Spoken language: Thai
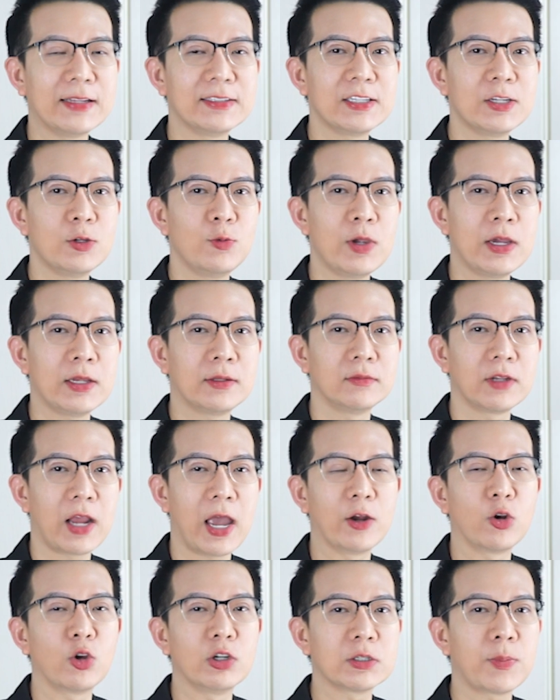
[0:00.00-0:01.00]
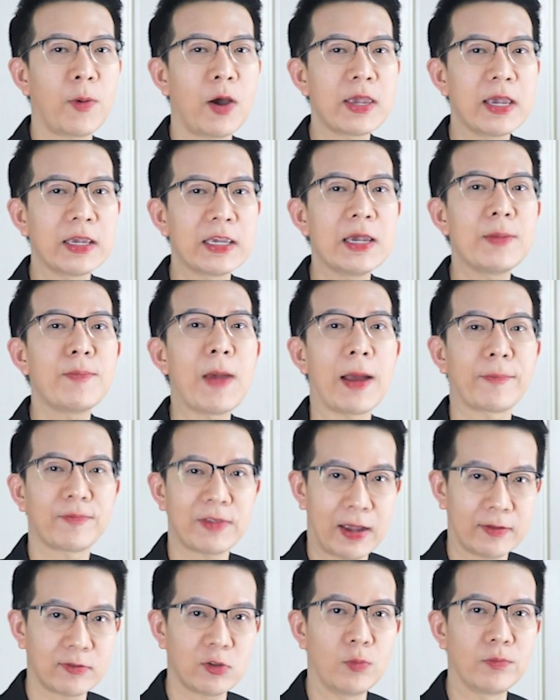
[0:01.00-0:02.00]
นชีวิตอ่าโดยเฉพาะอย่างยิ่งแบบ
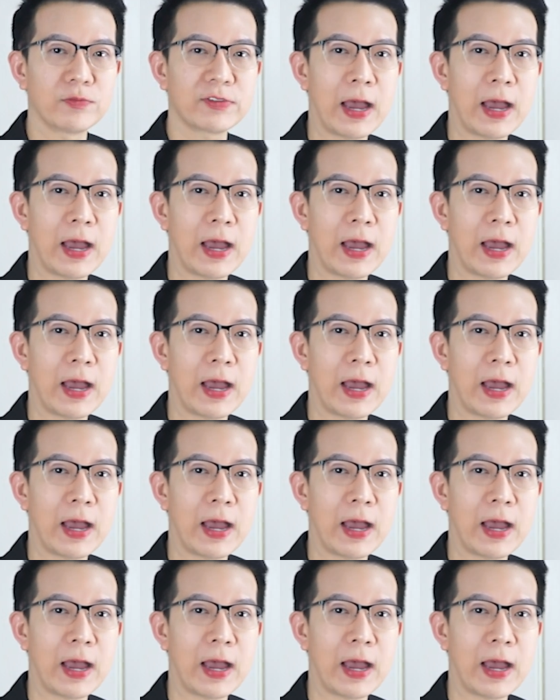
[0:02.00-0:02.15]
สะสม